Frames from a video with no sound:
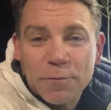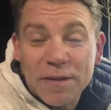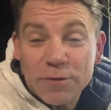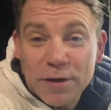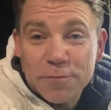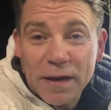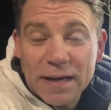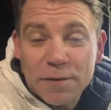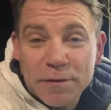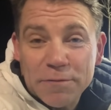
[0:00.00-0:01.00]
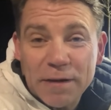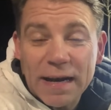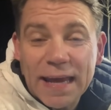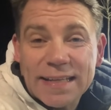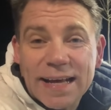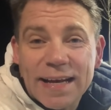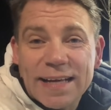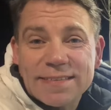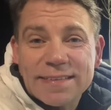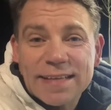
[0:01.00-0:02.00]
Und wenn es euch gefallen hat, auf jeden Fall ein Like da
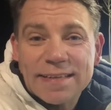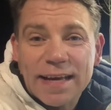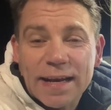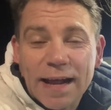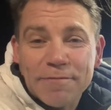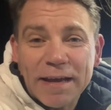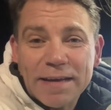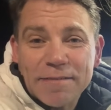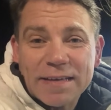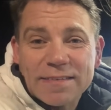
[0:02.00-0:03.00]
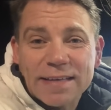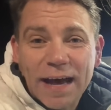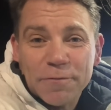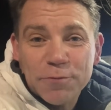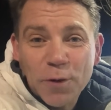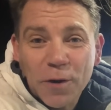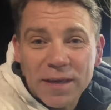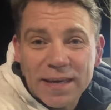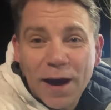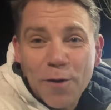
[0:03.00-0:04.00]
lassen, dass der Kanal weiter wachsen kann. Für
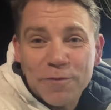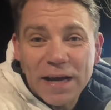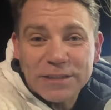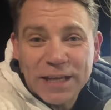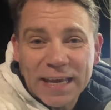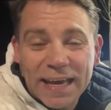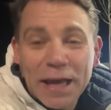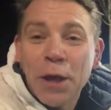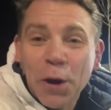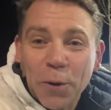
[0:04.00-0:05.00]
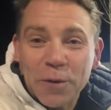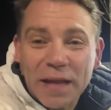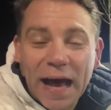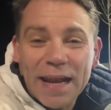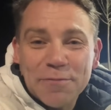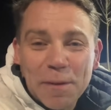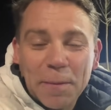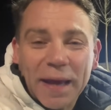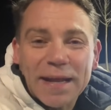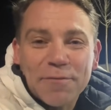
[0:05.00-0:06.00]
euch auf Langstrecke und alle
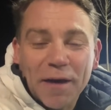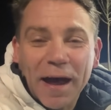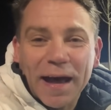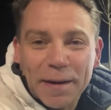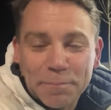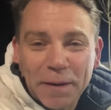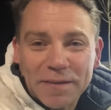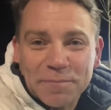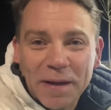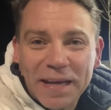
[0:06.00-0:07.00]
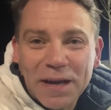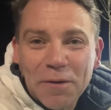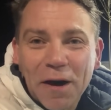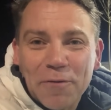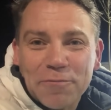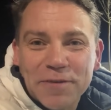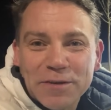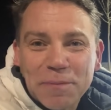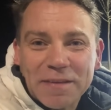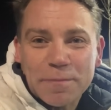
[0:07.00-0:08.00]
Verbrennerfahrer, passt mal genau auf. Viel
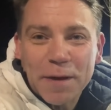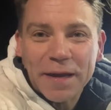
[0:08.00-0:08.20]
Spaß dabei.